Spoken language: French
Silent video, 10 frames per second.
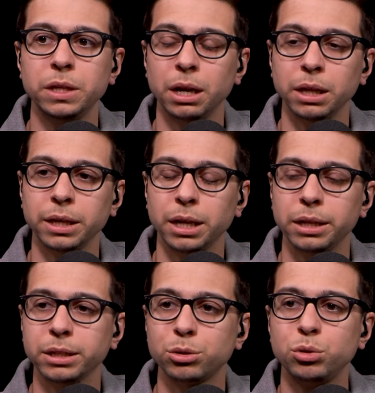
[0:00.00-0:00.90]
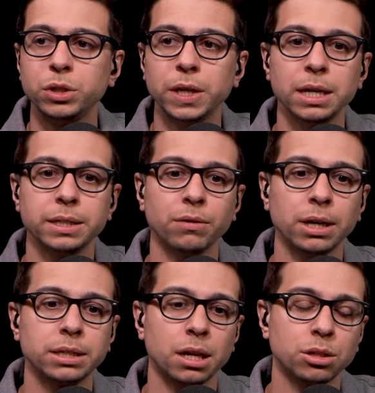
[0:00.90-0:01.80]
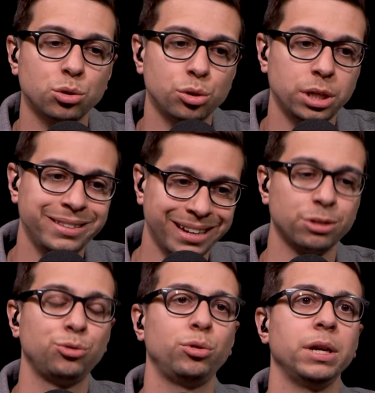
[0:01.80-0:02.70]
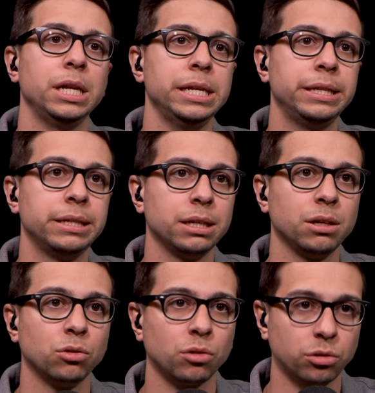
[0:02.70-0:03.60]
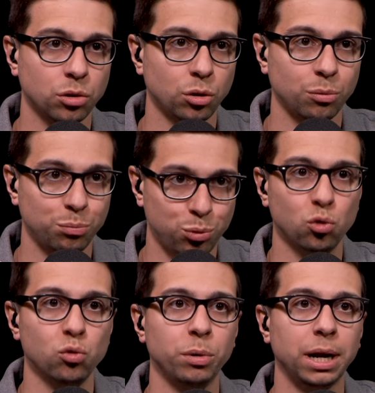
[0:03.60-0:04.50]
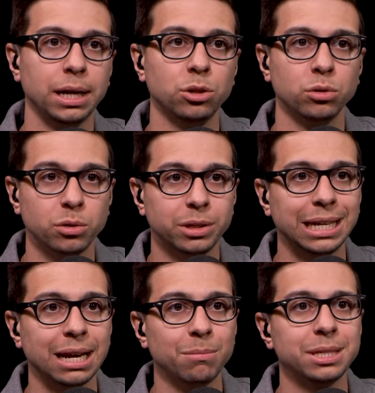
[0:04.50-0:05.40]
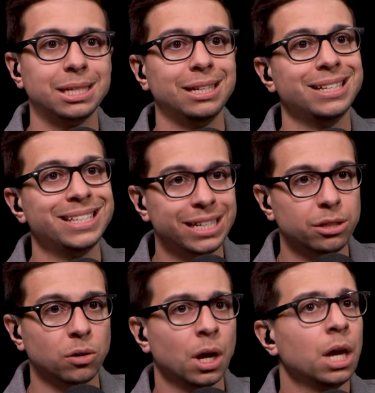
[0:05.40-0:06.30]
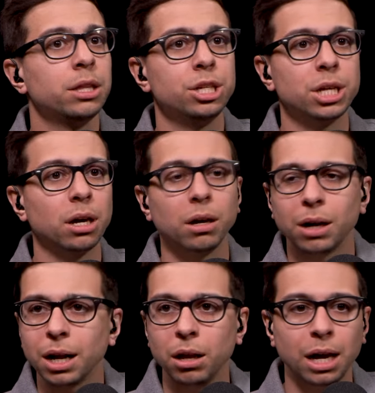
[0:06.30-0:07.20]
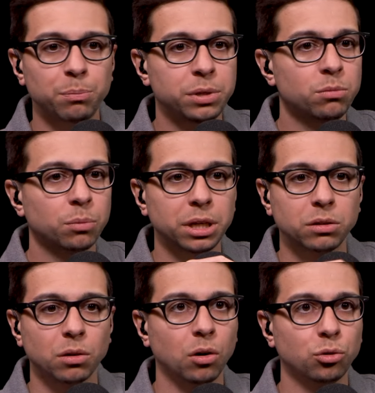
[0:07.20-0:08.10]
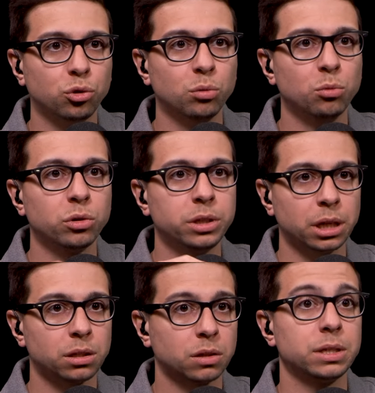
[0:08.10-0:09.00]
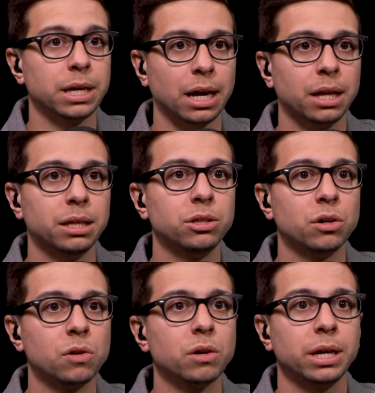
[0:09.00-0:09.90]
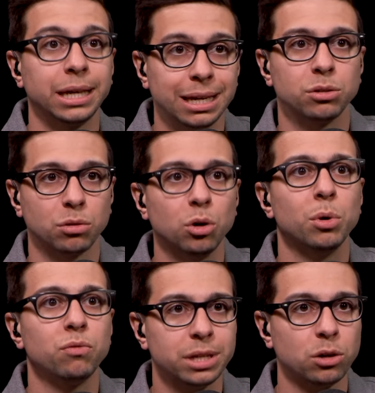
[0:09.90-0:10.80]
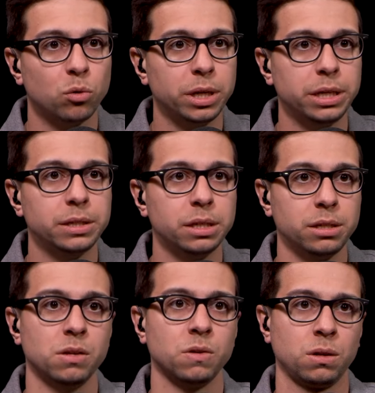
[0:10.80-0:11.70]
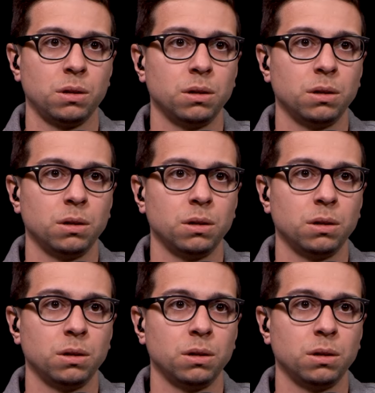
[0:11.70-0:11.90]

d'un sujet, et c'est vrai que c'est un sujet d'actualité, on entend beaucoup parler de ce terme, c'est les aidants. Déjà, rapidement, peut-être en, deux mots, dire ce que c'est un aidant et comment vous accompagnez ces aidants